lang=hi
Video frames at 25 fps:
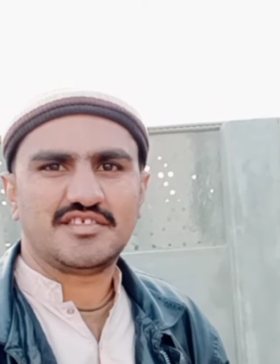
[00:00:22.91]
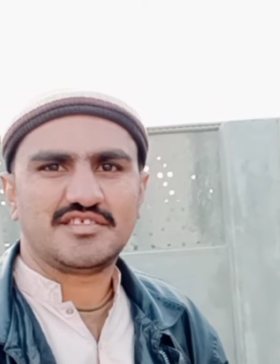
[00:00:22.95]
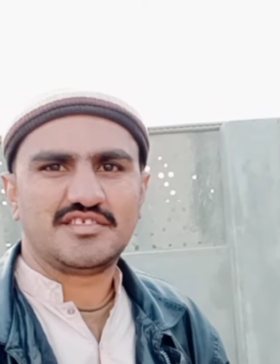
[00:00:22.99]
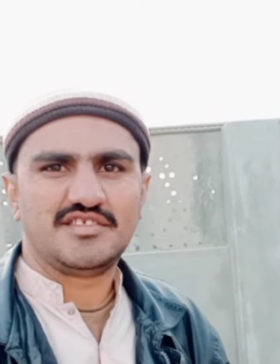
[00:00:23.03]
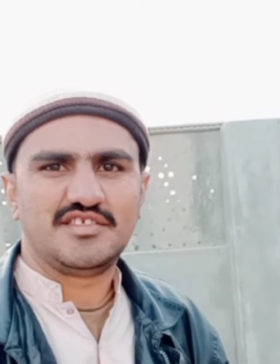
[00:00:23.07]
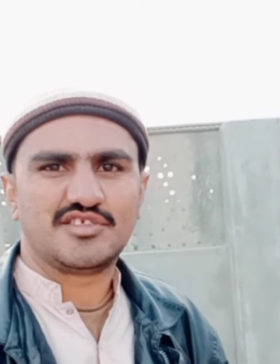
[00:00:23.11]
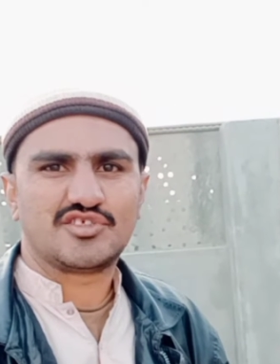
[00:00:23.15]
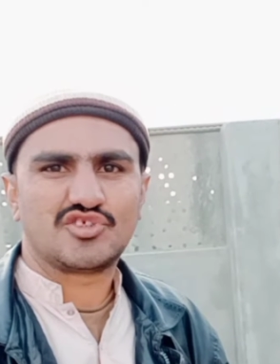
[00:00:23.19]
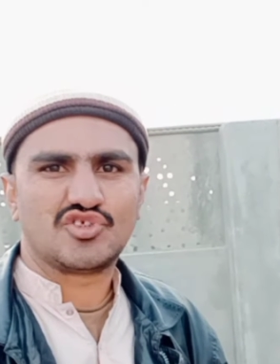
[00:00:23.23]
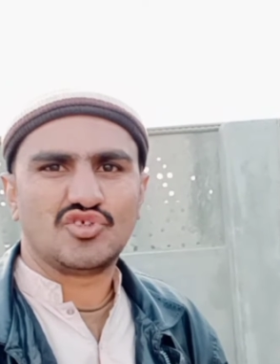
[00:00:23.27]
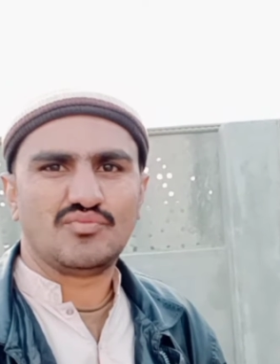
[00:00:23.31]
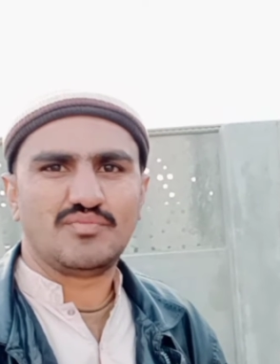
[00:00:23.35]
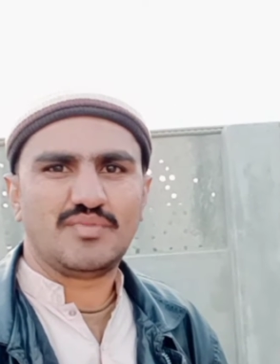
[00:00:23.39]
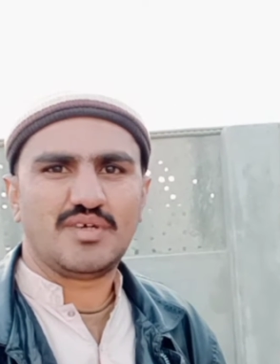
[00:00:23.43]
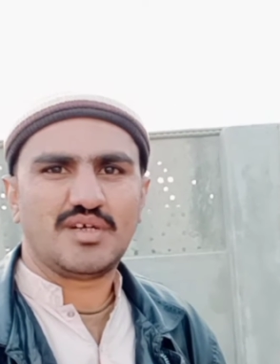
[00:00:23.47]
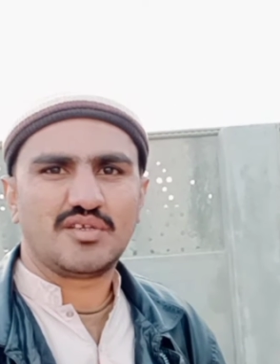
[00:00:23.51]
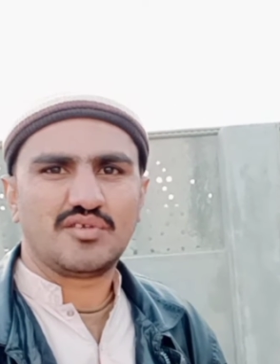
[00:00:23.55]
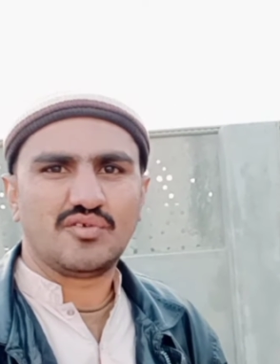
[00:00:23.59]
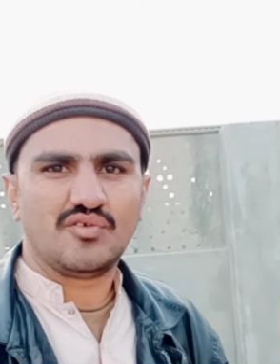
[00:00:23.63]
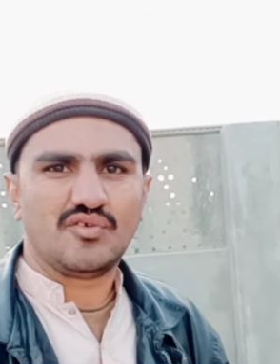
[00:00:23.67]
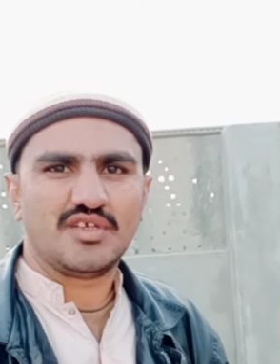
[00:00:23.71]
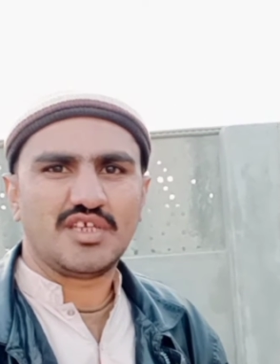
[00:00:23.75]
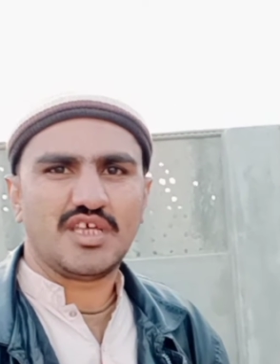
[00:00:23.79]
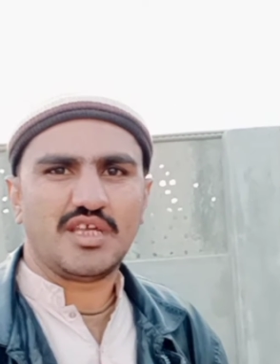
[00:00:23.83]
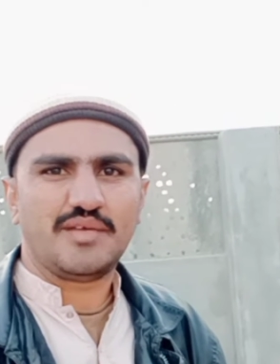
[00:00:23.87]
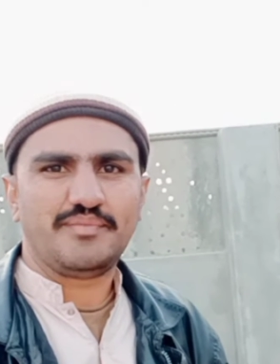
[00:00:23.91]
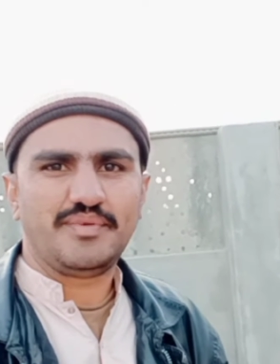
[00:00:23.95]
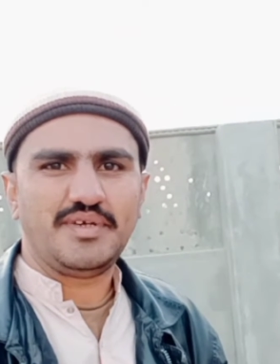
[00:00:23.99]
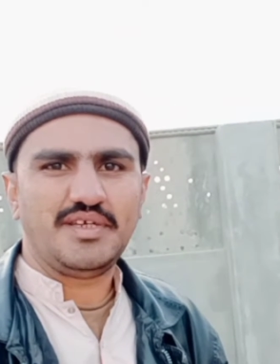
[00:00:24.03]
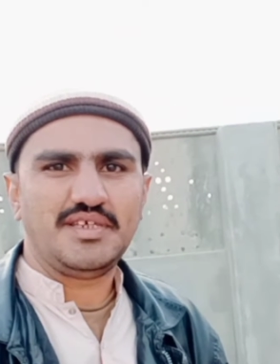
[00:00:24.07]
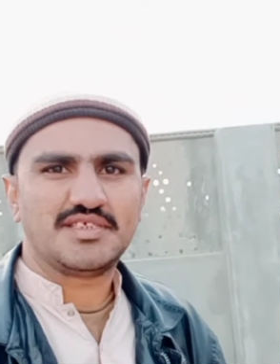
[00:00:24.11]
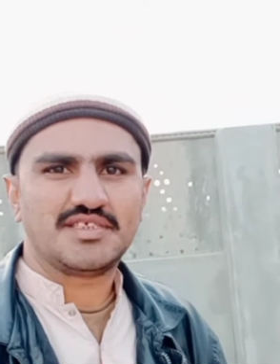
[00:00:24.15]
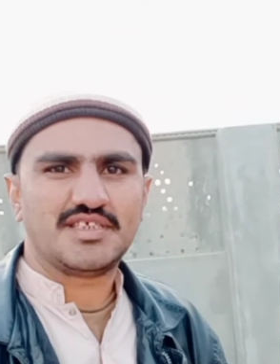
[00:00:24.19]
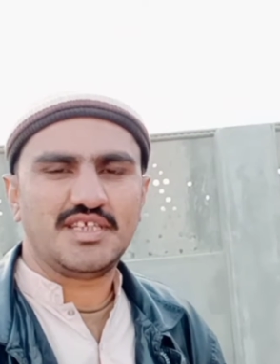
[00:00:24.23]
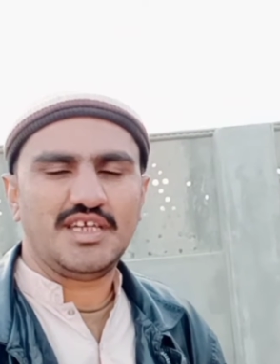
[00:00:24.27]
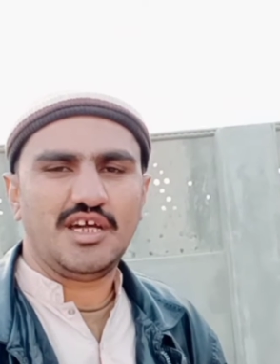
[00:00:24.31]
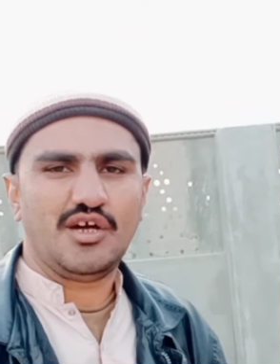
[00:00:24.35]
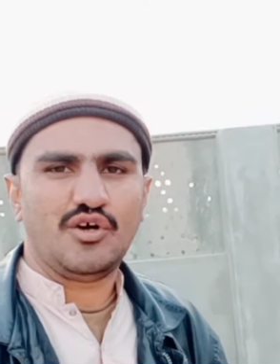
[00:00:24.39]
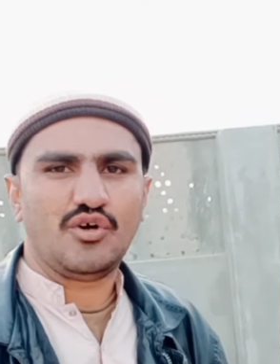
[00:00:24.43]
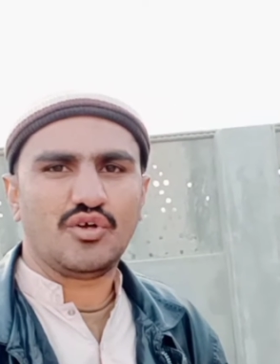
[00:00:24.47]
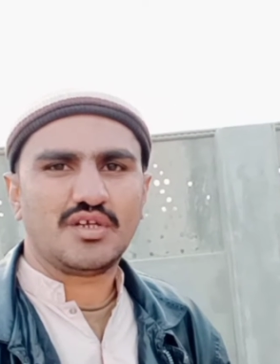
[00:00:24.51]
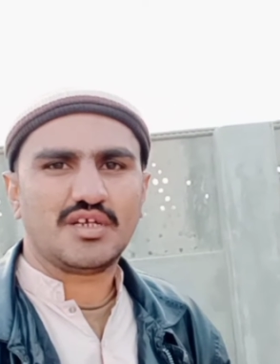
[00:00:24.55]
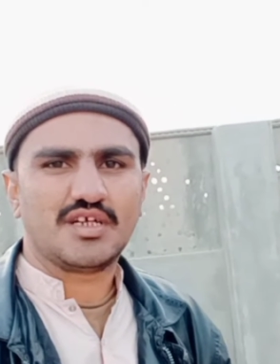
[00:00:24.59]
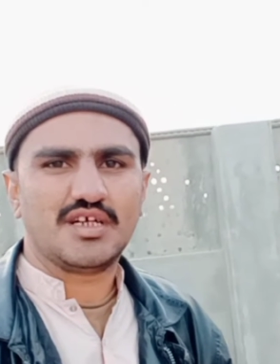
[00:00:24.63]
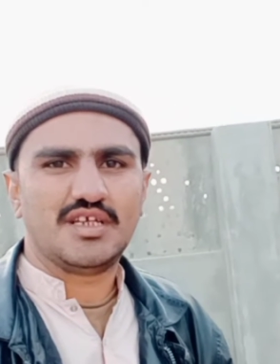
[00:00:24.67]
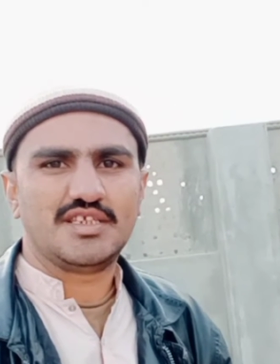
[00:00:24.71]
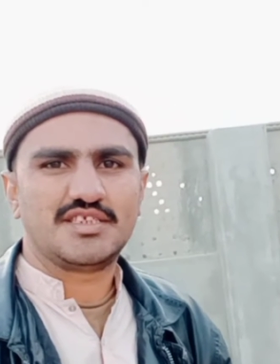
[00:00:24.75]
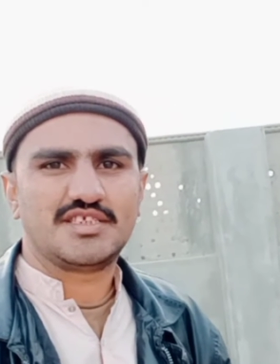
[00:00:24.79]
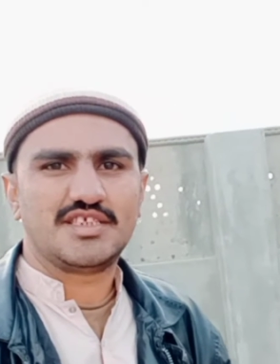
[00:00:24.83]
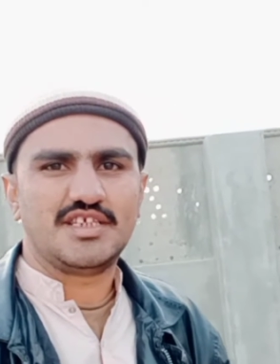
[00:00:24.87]
दिसंबर 2020 है और
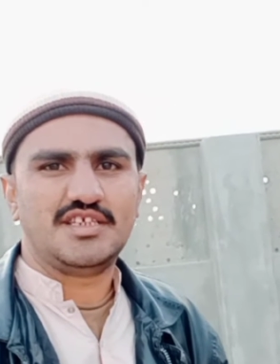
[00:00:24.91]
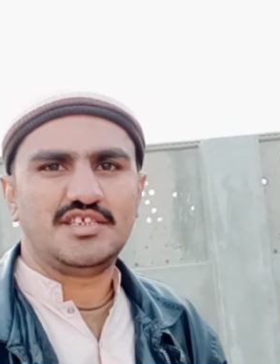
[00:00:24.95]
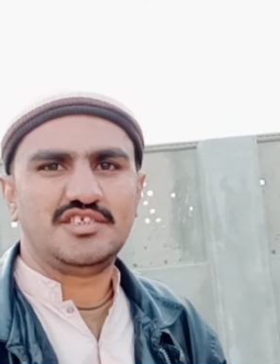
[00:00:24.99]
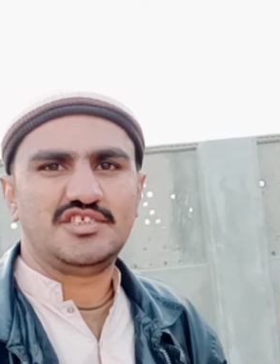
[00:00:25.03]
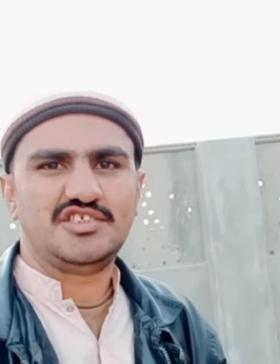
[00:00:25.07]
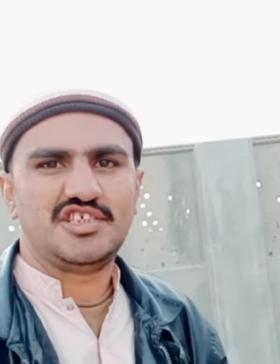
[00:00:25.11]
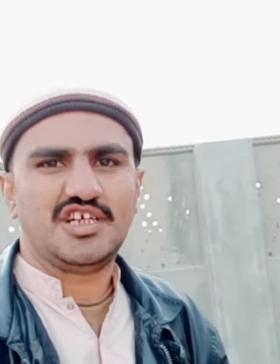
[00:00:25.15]
कल से इन